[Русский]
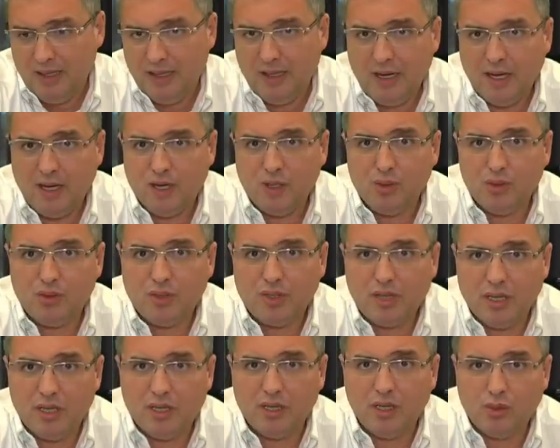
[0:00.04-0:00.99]
Я хочу
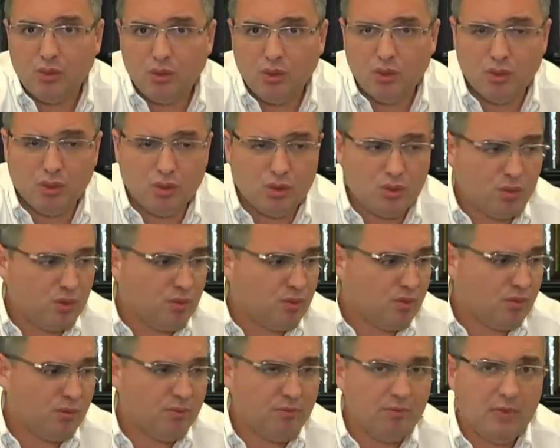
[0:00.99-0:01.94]
сказать Дадону,
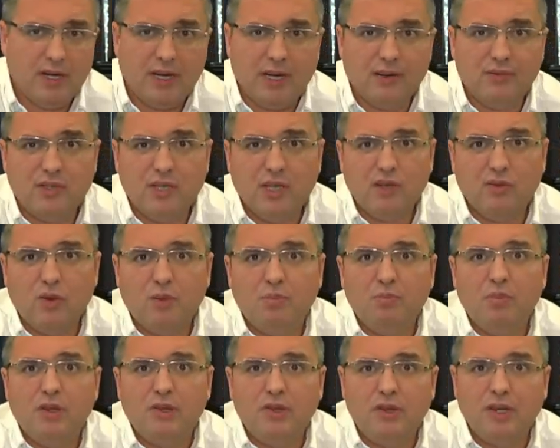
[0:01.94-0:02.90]
что пока все его
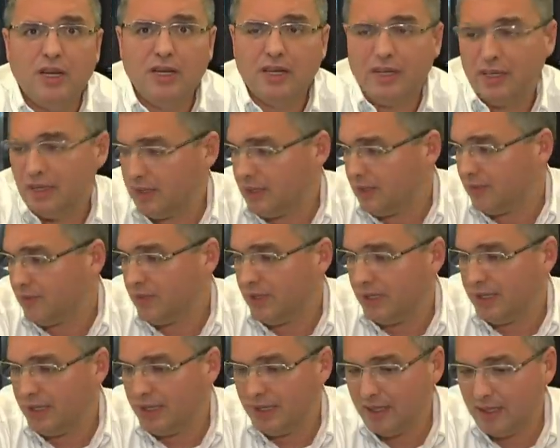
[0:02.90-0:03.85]
бездельники, там
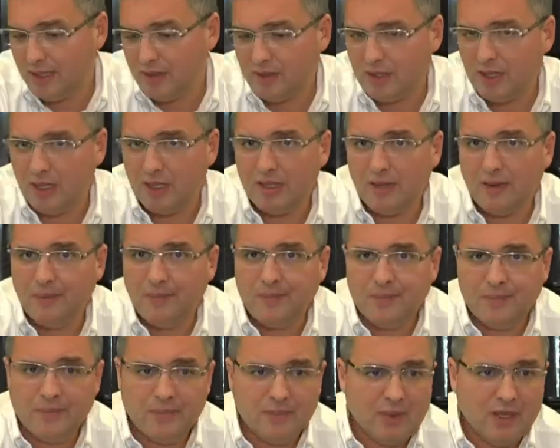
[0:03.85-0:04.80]
всякие кристаллы,
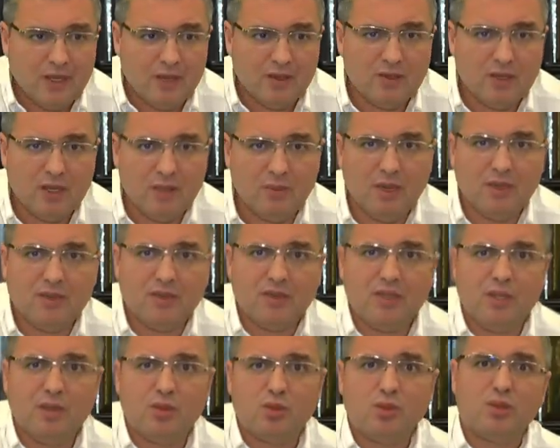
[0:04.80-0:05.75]

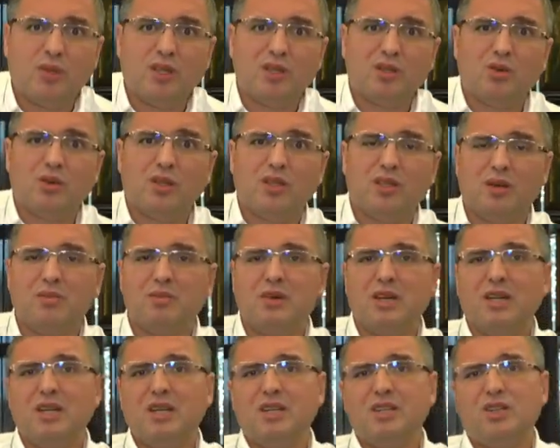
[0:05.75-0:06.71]
занимаются тем, что готовят там
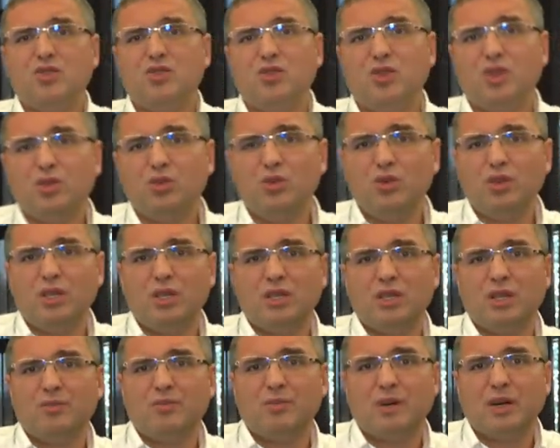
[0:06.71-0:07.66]
какие-то чернухи
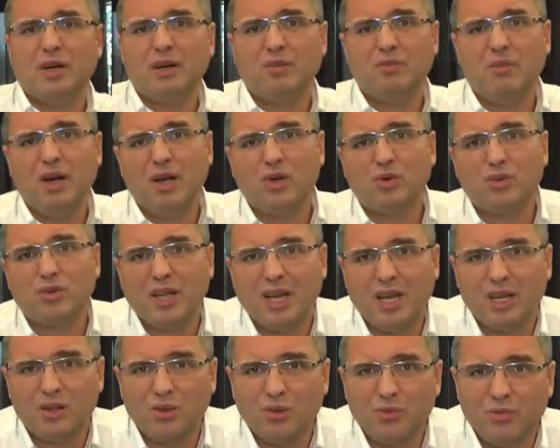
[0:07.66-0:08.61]
там про Майю
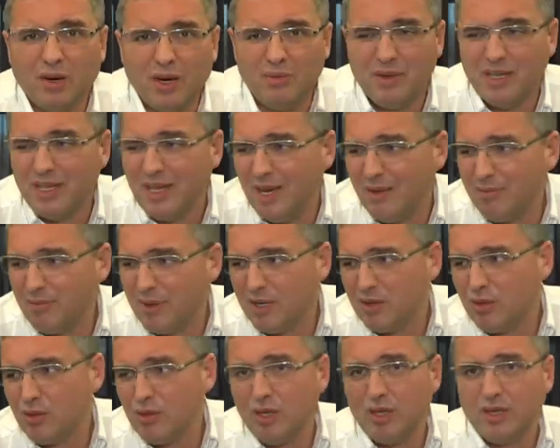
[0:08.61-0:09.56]
Санду, про меня,
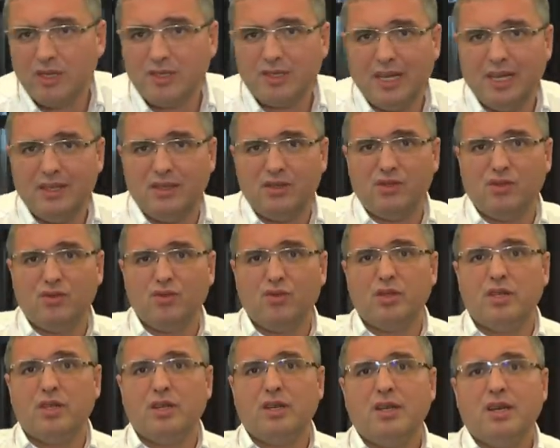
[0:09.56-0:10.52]
про других. Кстати,
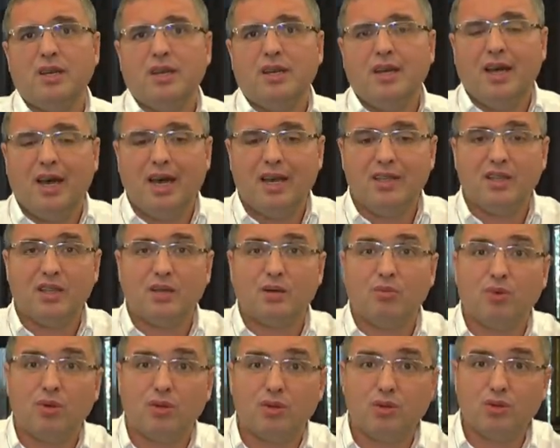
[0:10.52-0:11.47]
сегодня они
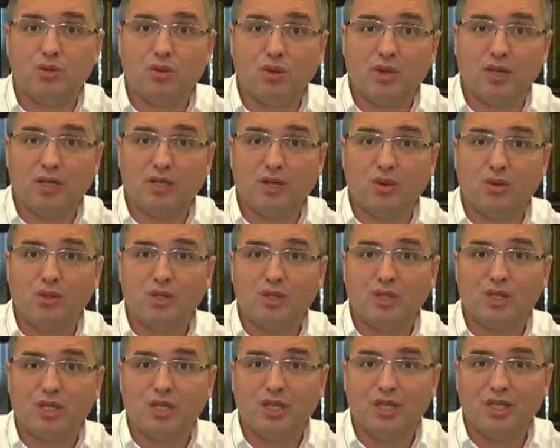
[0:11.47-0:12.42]
работают только на
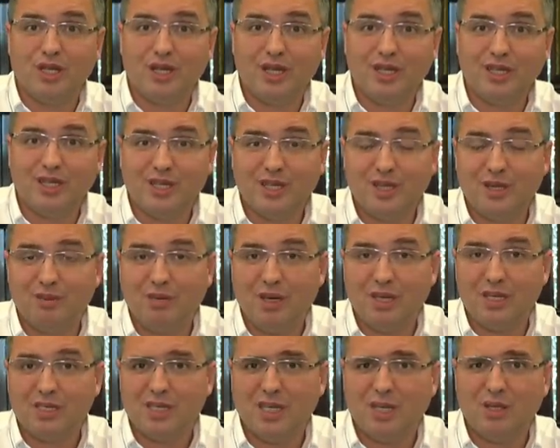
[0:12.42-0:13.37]
уничтожение рейтинга
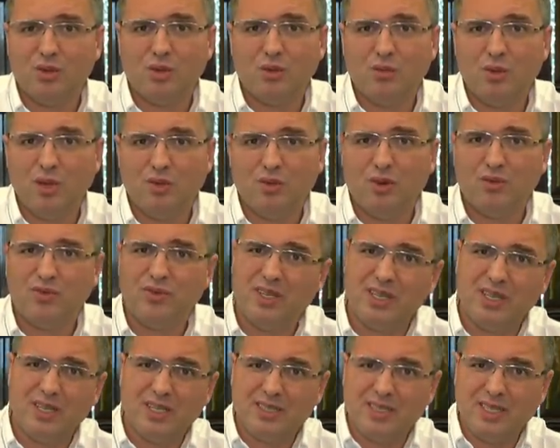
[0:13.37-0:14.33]
Майя Санду и моего.
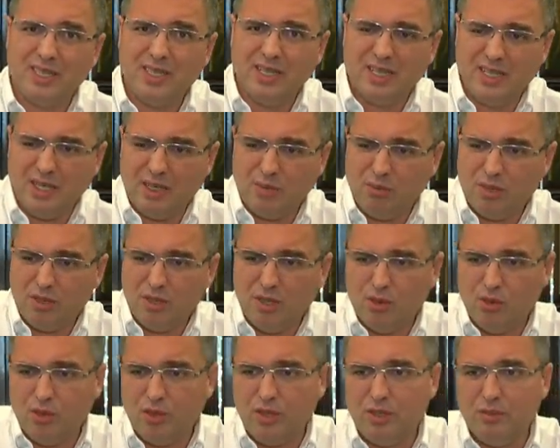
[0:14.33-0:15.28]
Всех остальных как бы
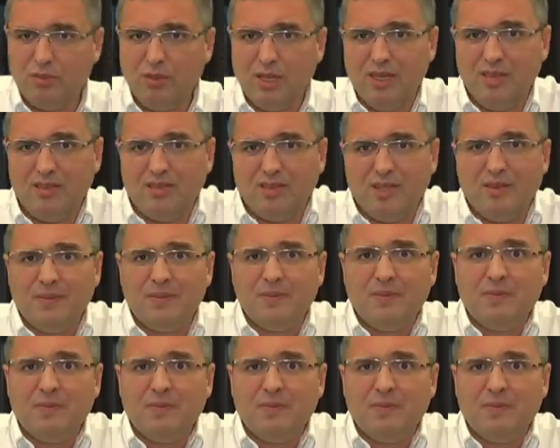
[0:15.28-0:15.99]
Дадон не боится.